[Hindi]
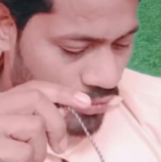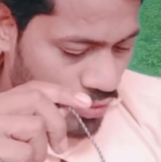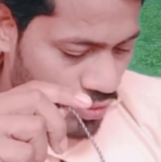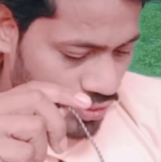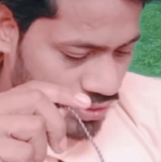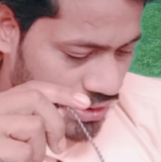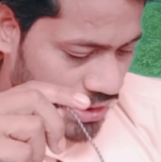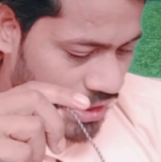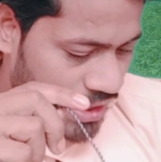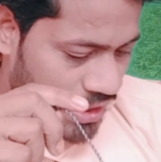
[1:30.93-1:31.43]

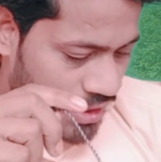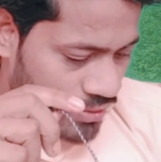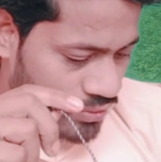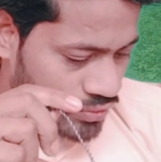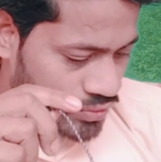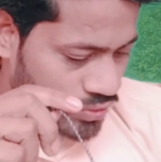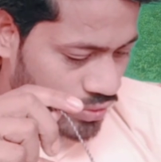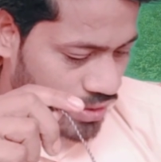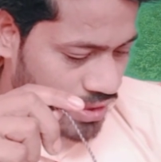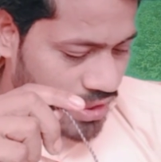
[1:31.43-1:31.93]
मोटा
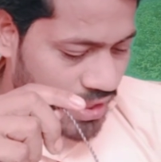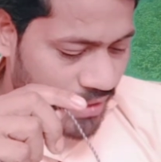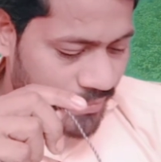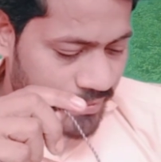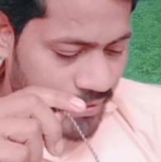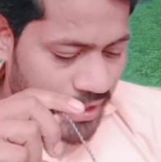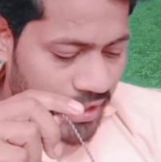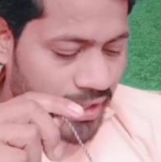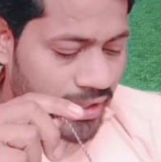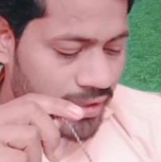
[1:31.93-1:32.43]
आलू जो है
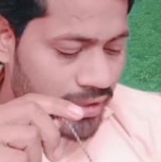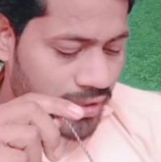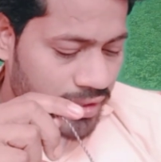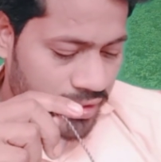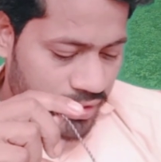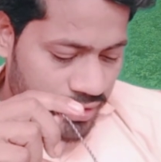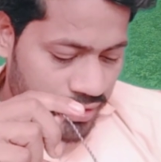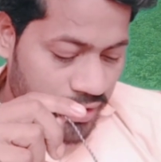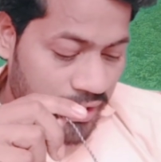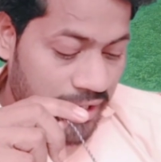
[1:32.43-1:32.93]
आपका
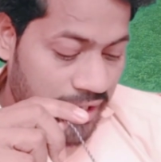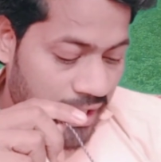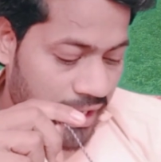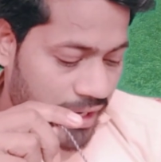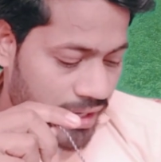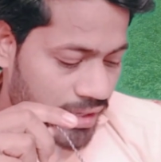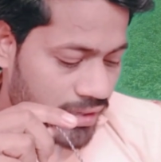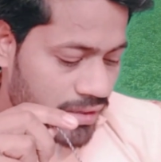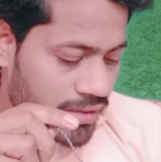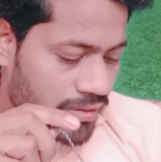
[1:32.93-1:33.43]
नया
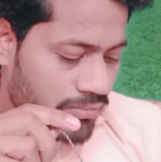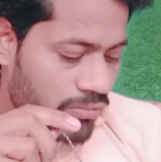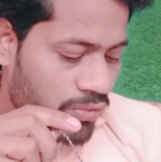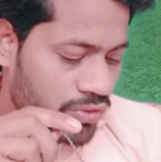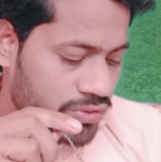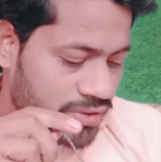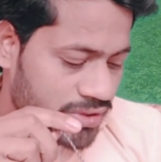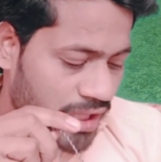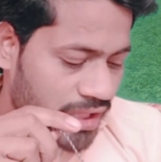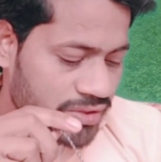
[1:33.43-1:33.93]

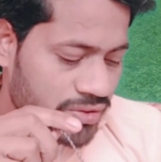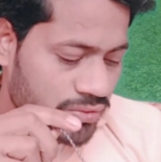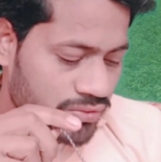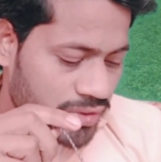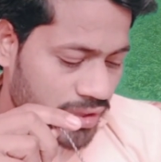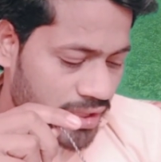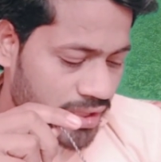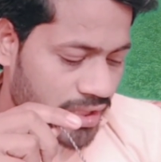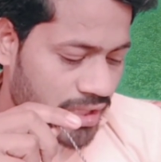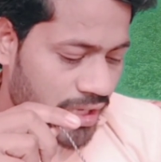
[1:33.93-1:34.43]
वो सात सौ
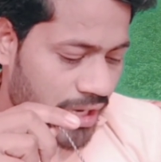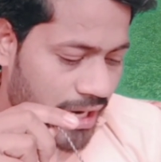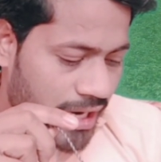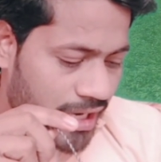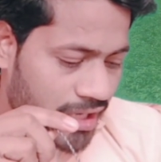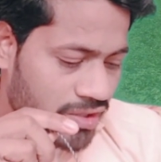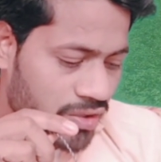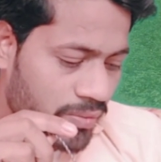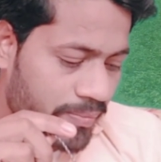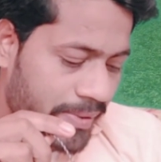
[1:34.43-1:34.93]
से लेकर
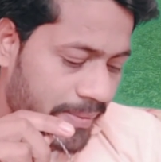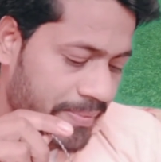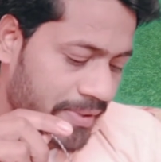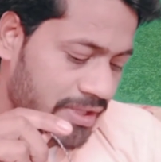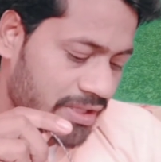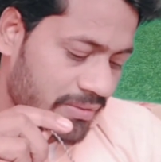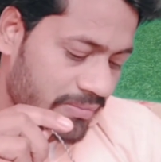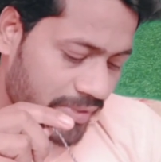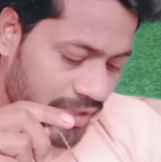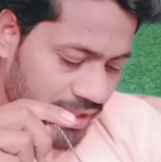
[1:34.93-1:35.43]
आठ सौ रुपये
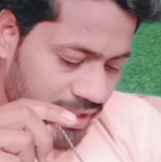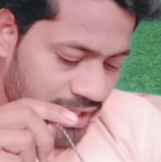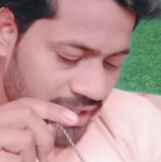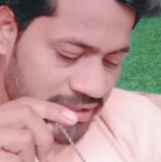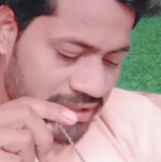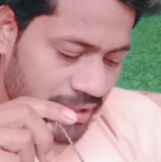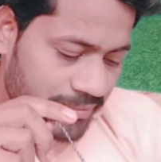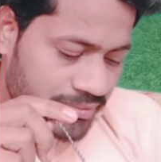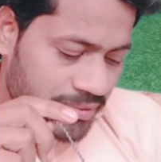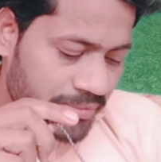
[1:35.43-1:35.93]
प्रति मन के
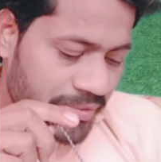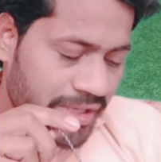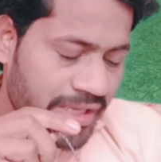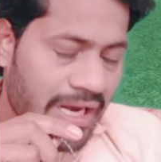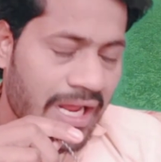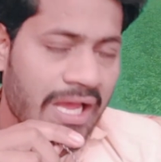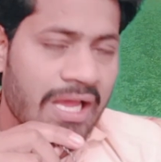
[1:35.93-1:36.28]
हिसाब से बिक